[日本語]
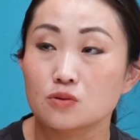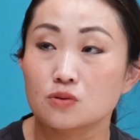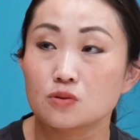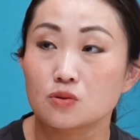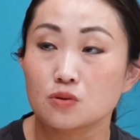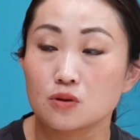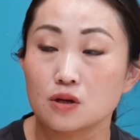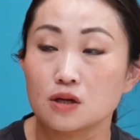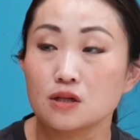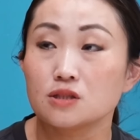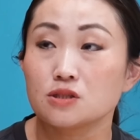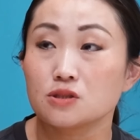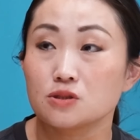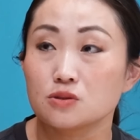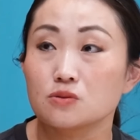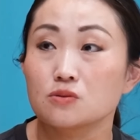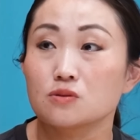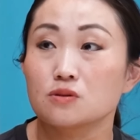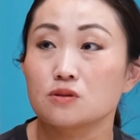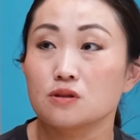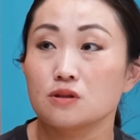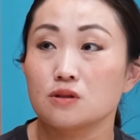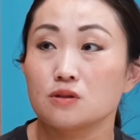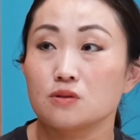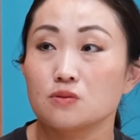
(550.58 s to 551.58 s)
トライしようっ
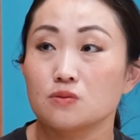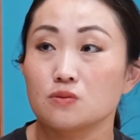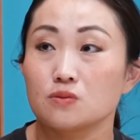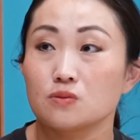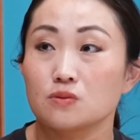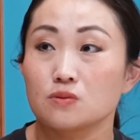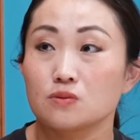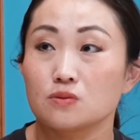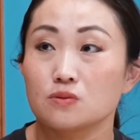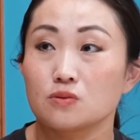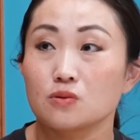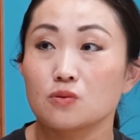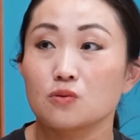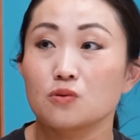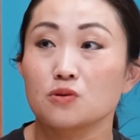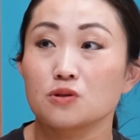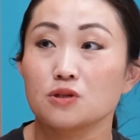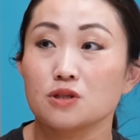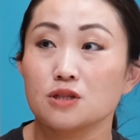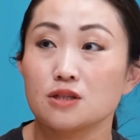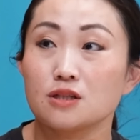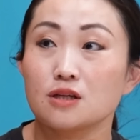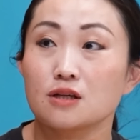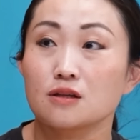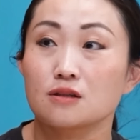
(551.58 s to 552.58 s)
ていうところ
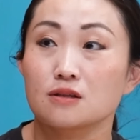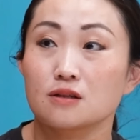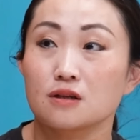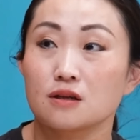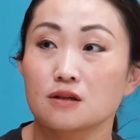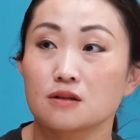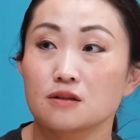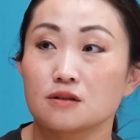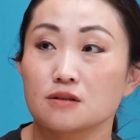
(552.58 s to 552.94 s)
に至った。ああ、